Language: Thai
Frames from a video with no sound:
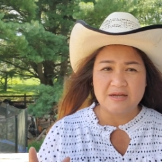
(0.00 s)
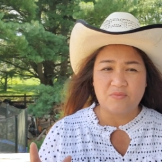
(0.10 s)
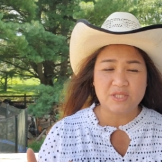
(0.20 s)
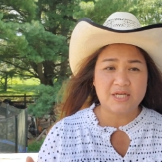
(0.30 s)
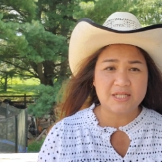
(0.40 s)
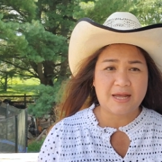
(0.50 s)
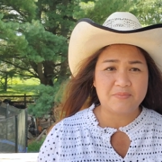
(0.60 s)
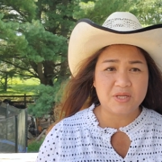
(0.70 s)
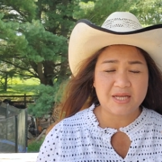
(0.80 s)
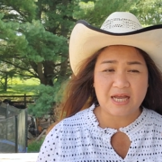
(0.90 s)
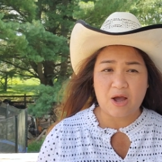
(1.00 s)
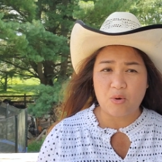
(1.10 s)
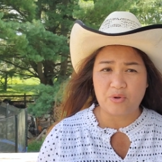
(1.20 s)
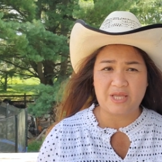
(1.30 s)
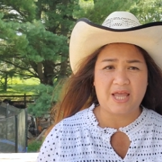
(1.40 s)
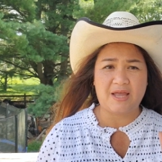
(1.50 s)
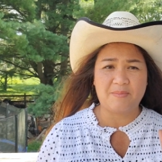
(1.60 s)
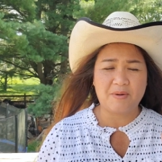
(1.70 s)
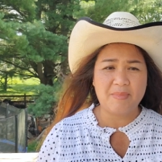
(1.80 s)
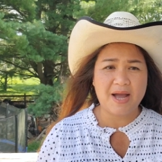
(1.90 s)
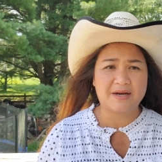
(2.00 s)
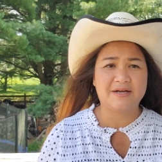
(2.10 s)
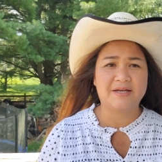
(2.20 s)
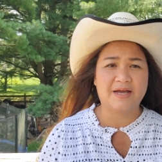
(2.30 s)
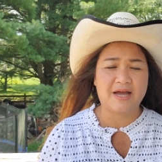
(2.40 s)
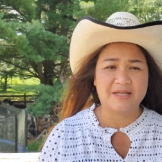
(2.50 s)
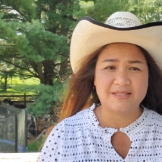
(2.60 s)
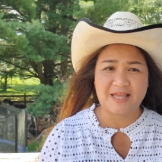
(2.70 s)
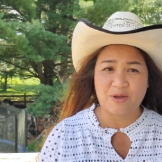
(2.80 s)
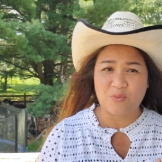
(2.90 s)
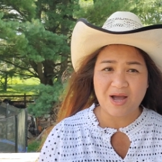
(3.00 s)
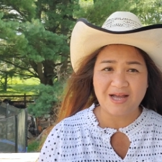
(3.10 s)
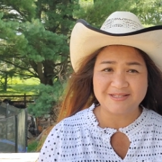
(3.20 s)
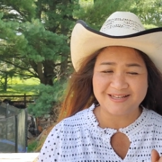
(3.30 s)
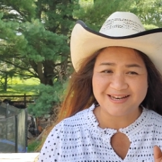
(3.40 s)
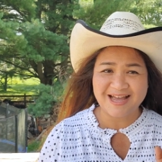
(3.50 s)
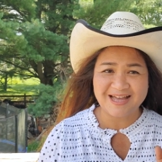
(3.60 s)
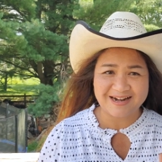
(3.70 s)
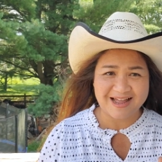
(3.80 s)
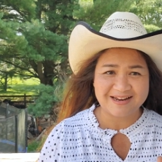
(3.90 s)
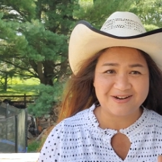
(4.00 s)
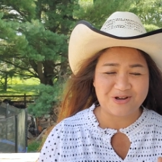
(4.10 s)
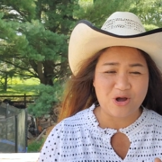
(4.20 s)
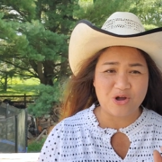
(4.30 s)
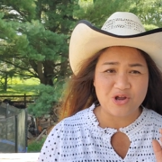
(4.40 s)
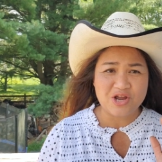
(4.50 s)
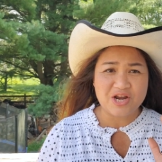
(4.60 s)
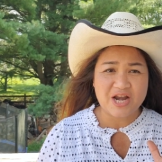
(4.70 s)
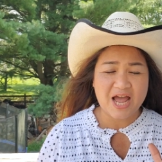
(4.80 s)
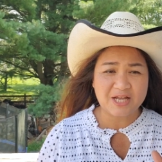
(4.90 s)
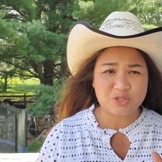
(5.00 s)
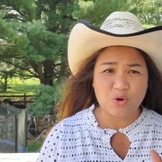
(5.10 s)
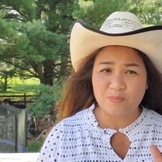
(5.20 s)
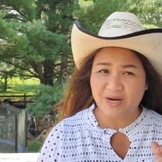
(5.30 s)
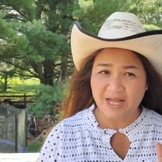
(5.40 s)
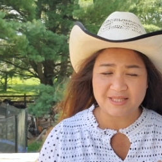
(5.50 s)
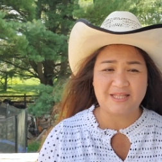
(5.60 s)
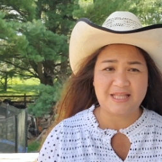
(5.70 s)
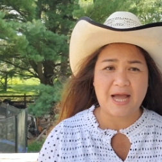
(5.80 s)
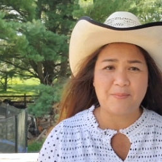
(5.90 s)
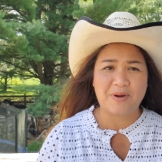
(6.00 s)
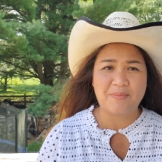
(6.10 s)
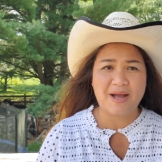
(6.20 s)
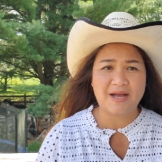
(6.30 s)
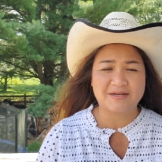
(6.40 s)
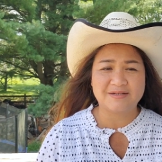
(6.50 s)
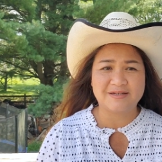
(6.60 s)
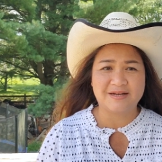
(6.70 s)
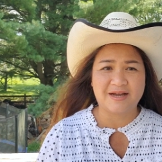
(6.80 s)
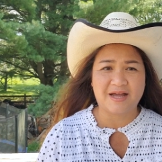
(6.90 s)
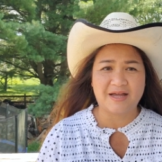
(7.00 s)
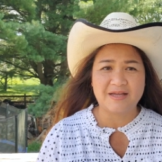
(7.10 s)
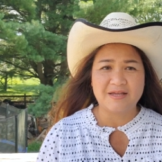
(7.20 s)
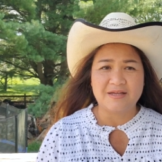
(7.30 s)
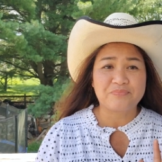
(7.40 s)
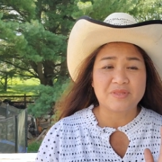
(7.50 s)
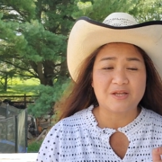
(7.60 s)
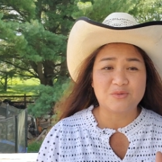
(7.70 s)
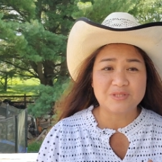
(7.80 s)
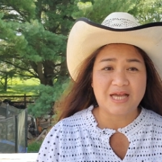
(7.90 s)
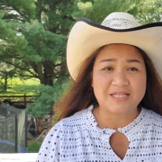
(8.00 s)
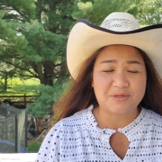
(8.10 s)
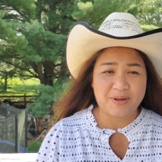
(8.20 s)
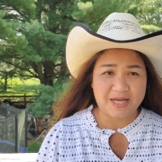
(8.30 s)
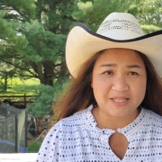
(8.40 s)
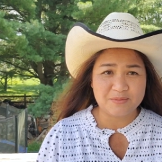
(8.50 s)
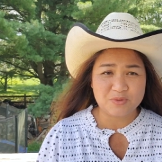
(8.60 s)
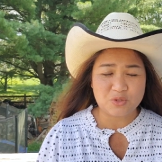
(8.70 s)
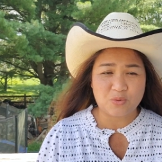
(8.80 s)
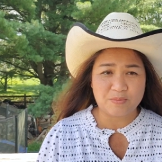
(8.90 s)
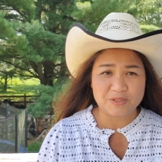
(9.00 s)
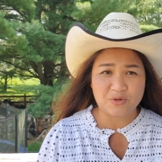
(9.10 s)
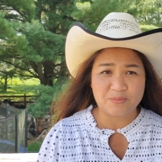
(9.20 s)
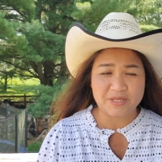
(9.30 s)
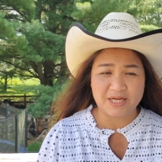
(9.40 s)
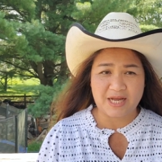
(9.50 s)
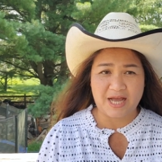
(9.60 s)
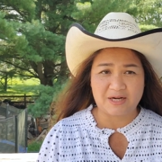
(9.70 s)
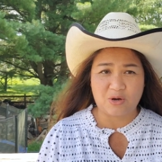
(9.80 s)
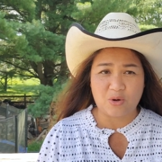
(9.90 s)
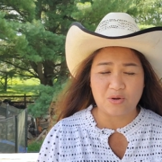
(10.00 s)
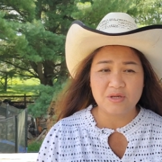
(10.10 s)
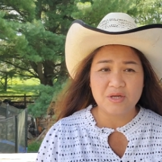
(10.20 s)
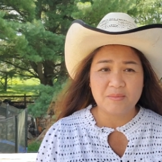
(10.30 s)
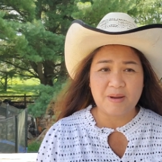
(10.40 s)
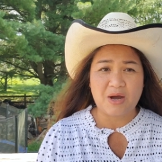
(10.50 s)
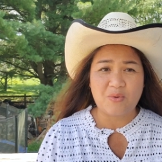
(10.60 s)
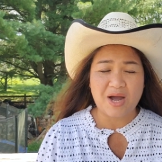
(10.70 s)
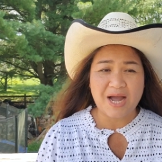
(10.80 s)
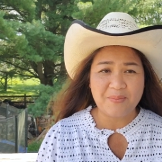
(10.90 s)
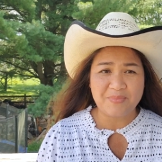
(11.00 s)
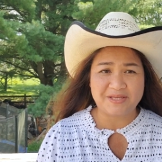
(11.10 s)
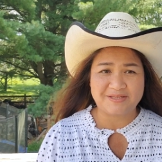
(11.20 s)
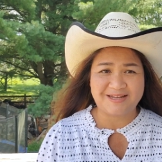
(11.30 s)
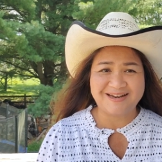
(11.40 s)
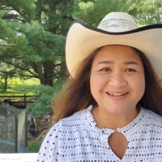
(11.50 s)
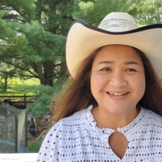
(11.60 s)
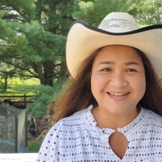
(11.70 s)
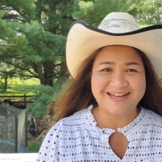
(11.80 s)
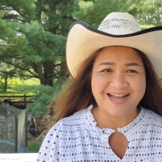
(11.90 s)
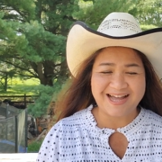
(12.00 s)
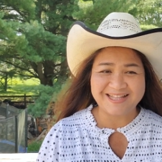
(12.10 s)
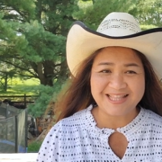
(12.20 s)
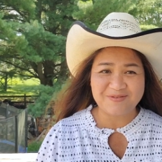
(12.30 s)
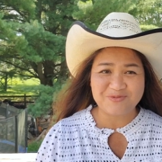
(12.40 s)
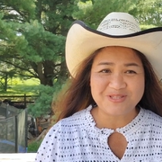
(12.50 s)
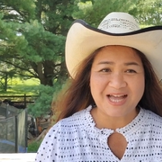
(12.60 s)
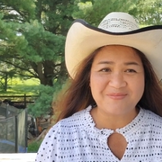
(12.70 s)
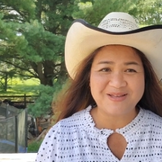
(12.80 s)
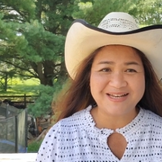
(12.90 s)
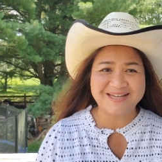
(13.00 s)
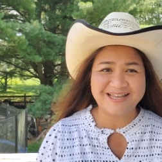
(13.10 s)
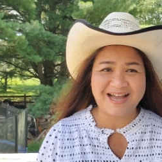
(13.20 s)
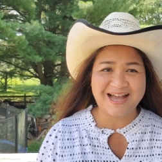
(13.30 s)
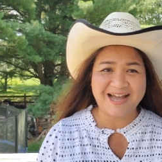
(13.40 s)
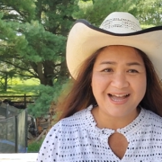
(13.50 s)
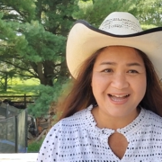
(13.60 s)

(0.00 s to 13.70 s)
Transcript: วัฒนธรรมที่เก่าแก่มากๆเลยนะคะ แต่ว่าจะน่ารักแล้วก็น่าชมน่าติดตามมากๆเลยนะคะ เดี๋ยวทุกตาจะพาท่านผู้ชมไปชมบรรยากาศของเผ่าอามิชกันเลยนะคะ ตามทุกตาไปเลยค่ะ